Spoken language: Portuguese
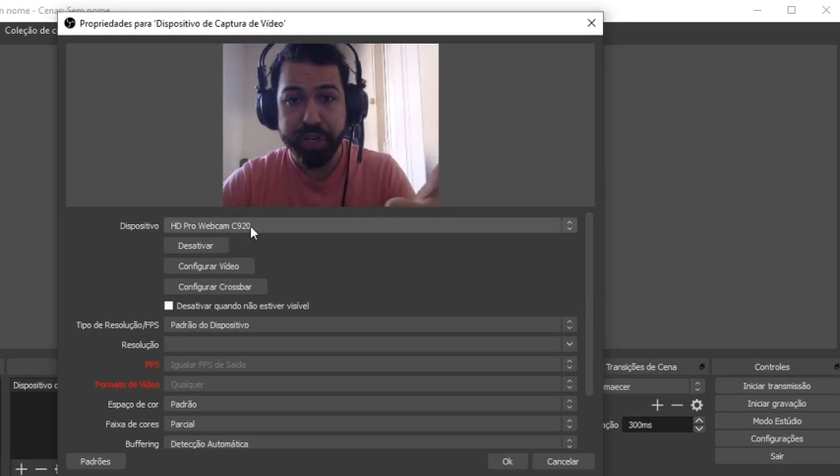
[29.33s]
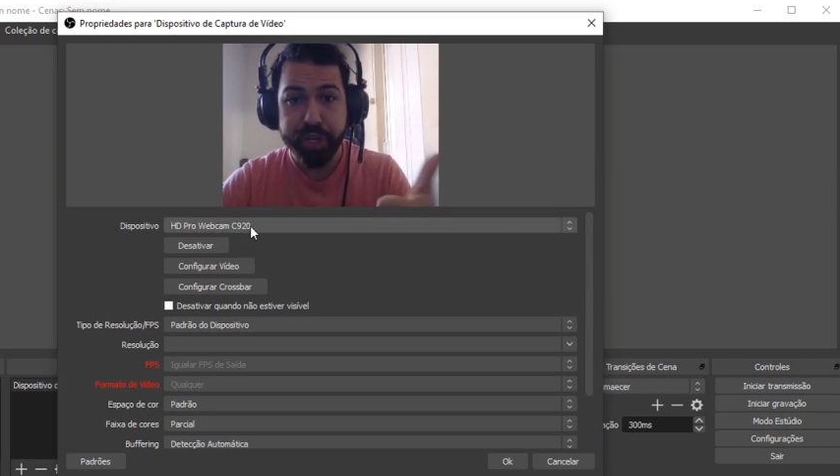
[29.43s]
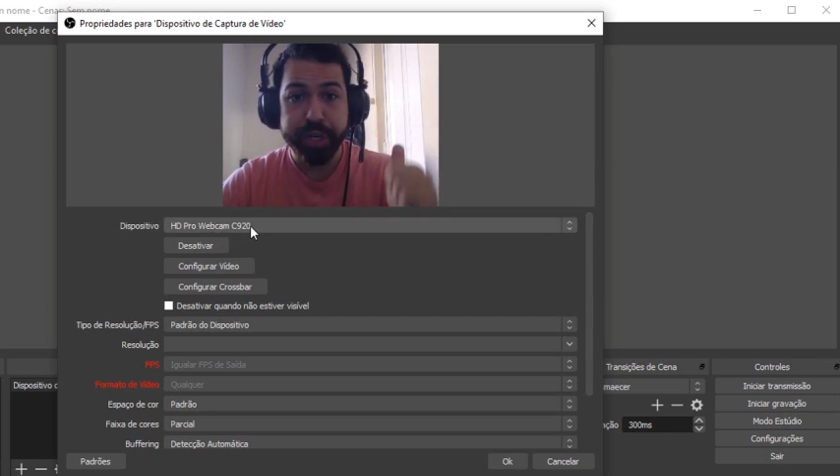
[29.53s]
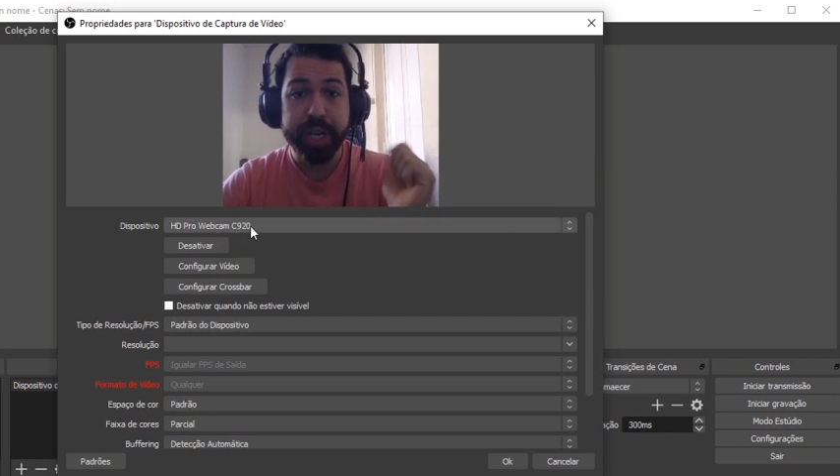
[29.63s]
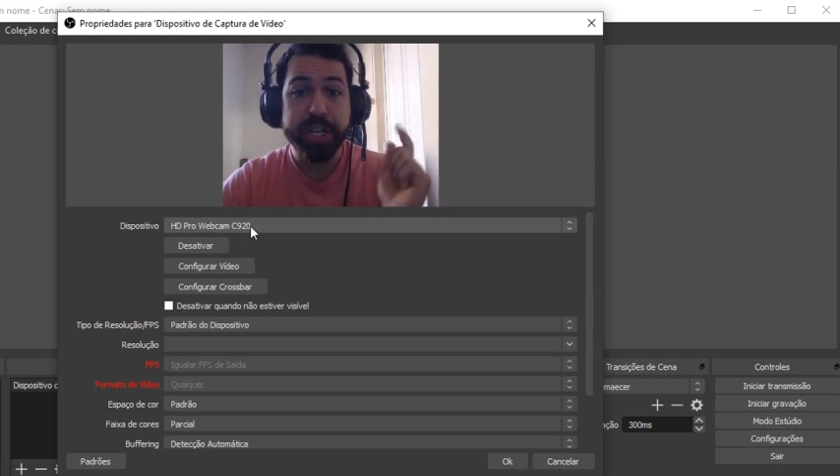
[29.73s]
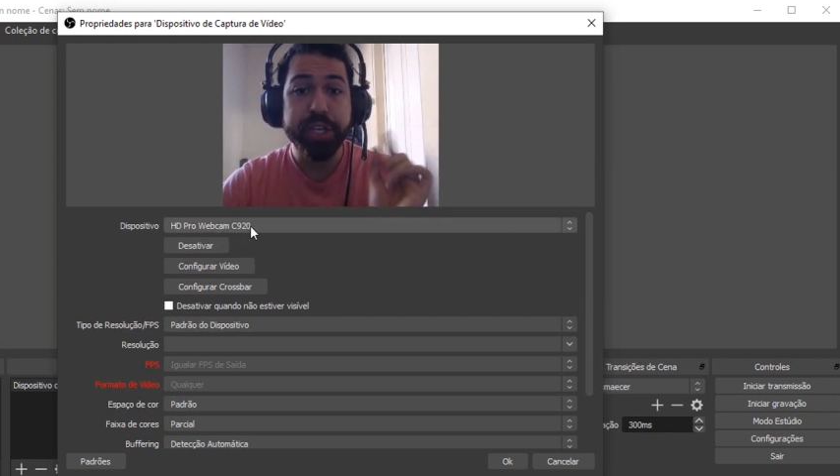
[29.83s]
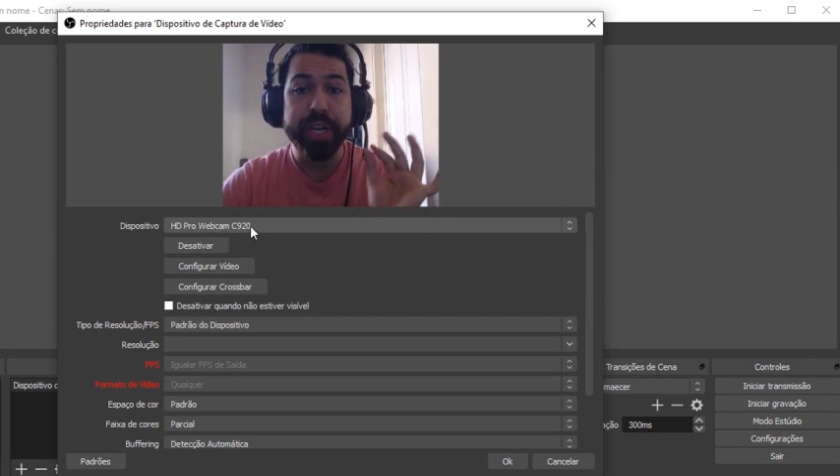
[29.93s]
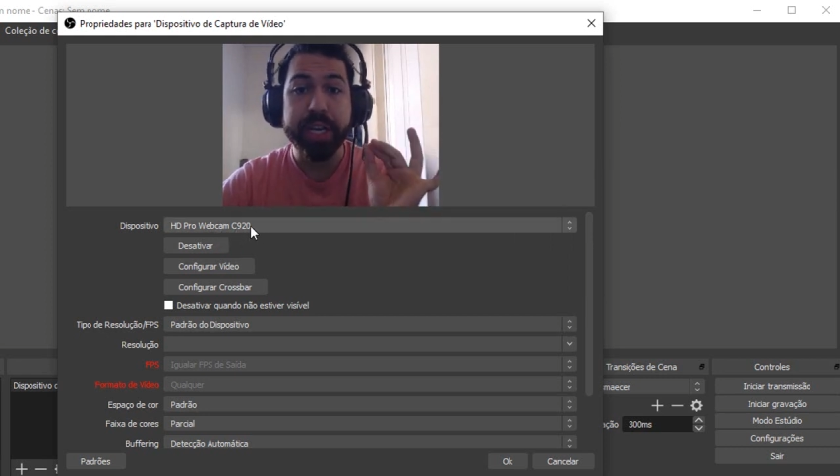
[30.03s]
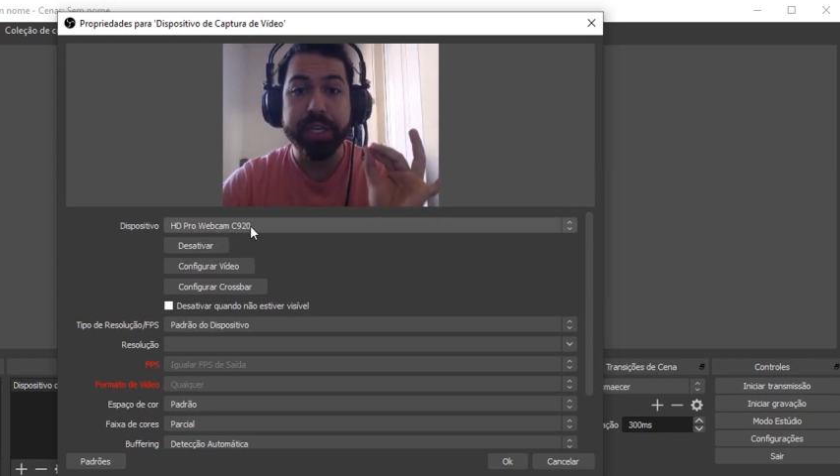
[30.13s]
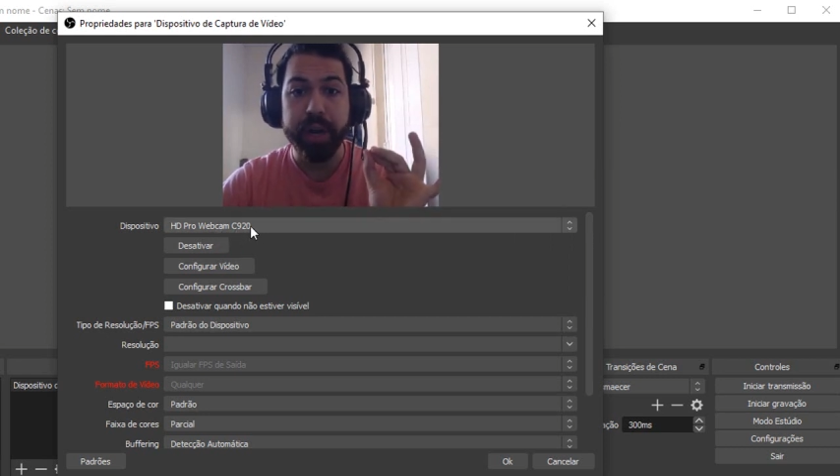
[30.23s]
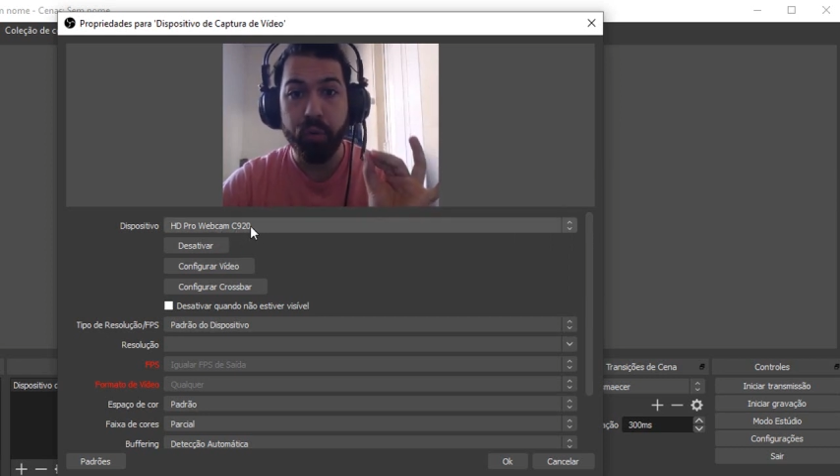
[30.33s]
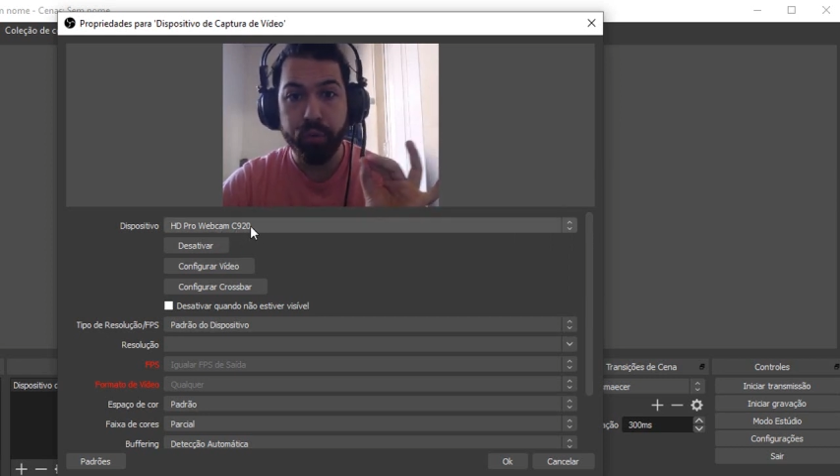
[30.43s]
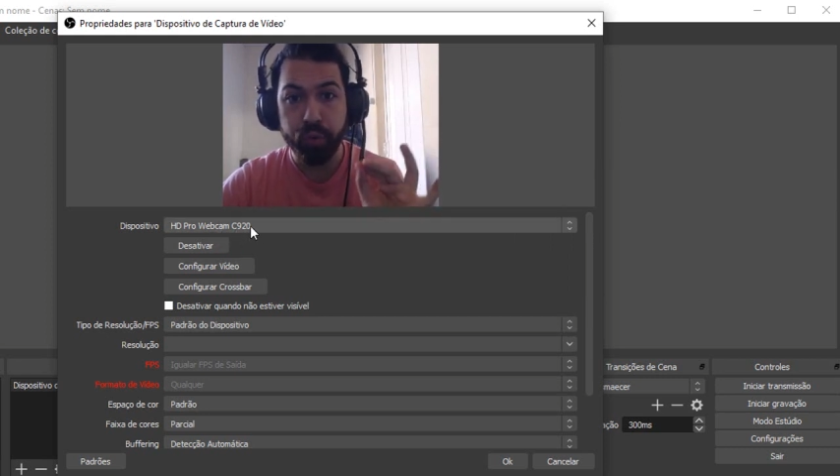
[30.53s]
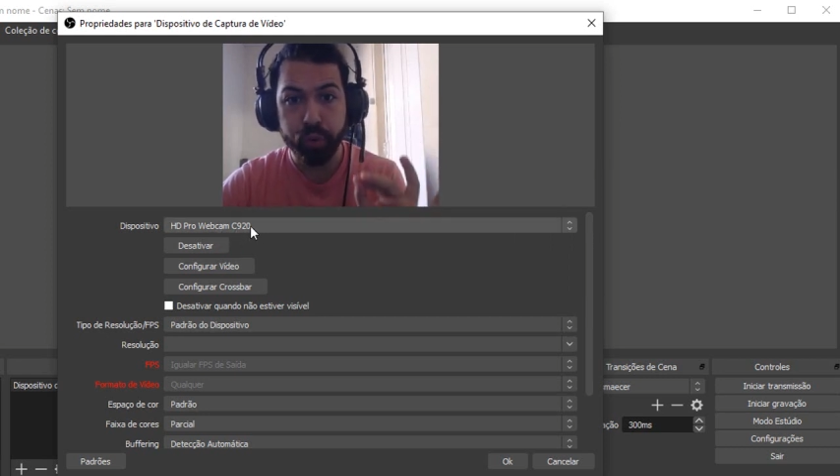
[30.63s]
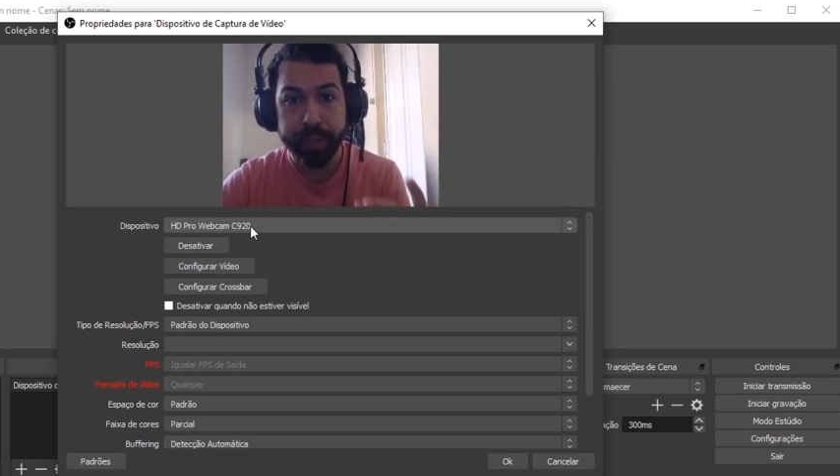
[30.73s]
e a gente quer tirar o
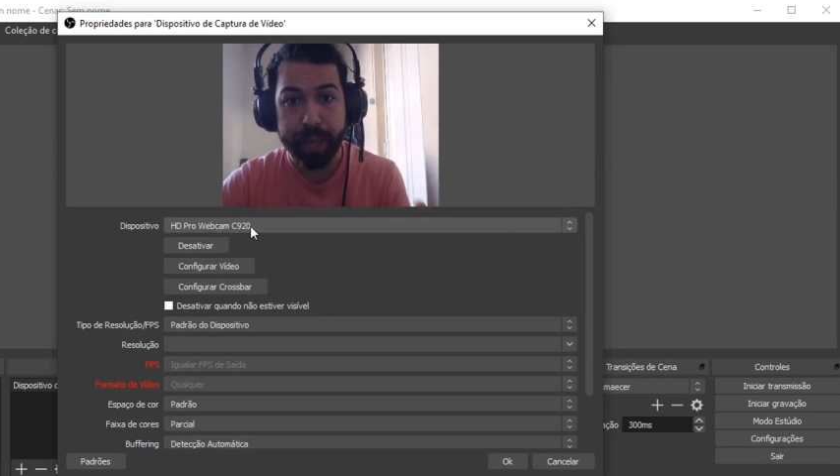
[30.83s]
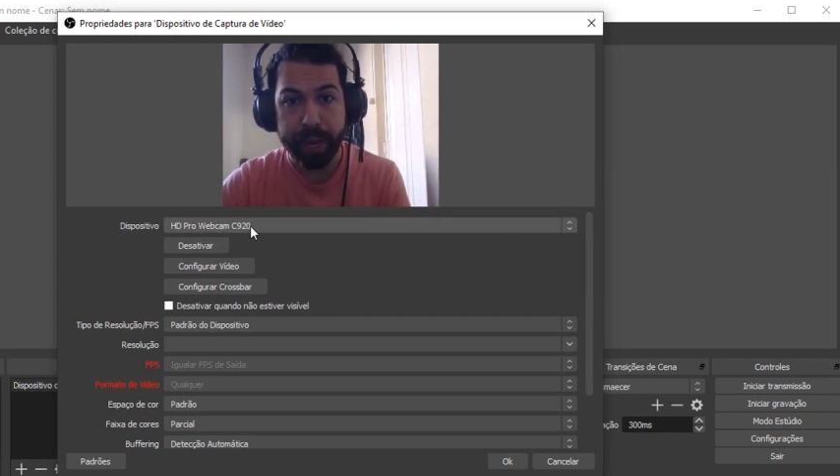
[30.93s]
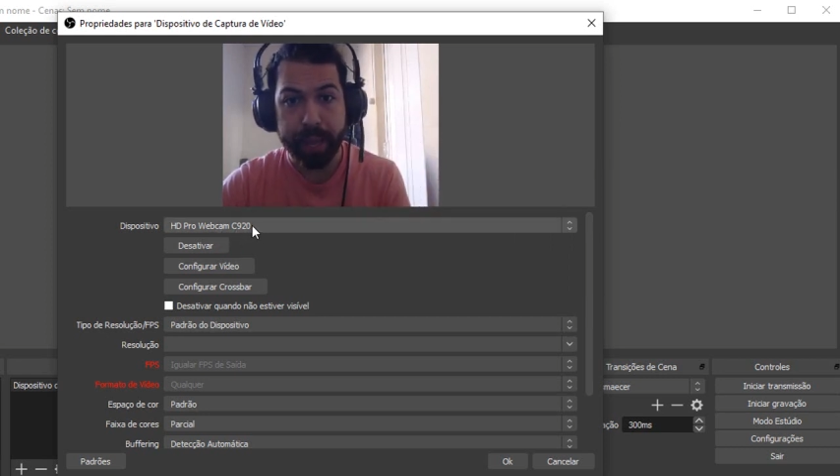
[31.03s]
fundo dela.